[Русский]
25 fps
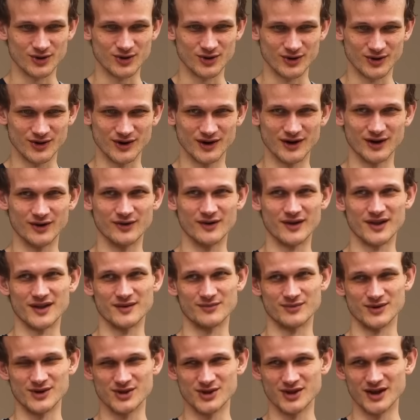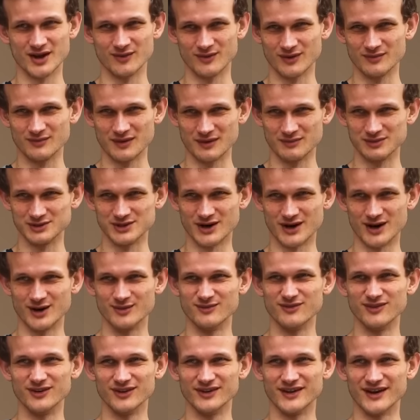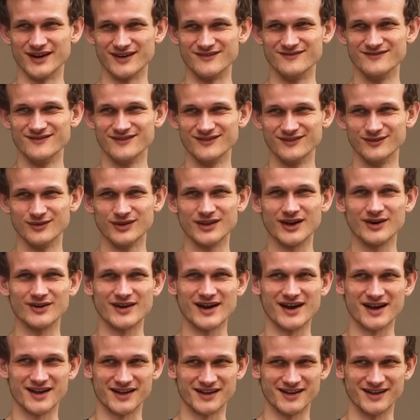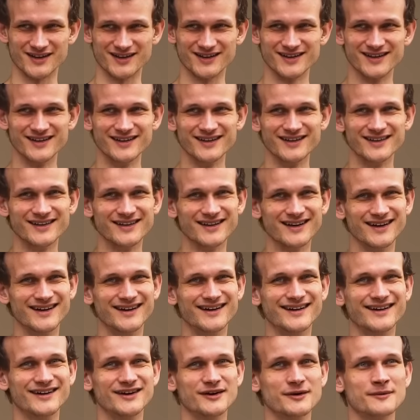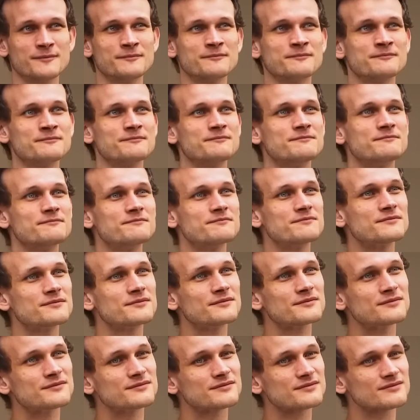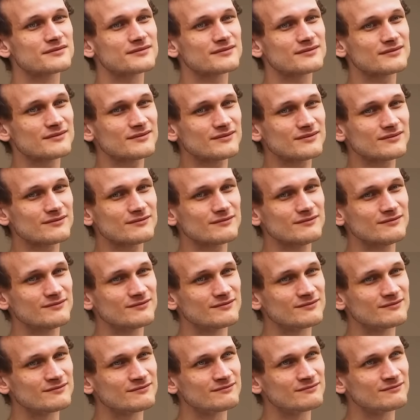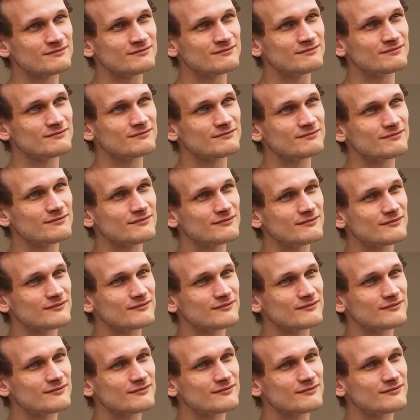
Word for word: свою и так сладкую жизнь и благодарен всем, кто не лезет с вопросами. А... Хм.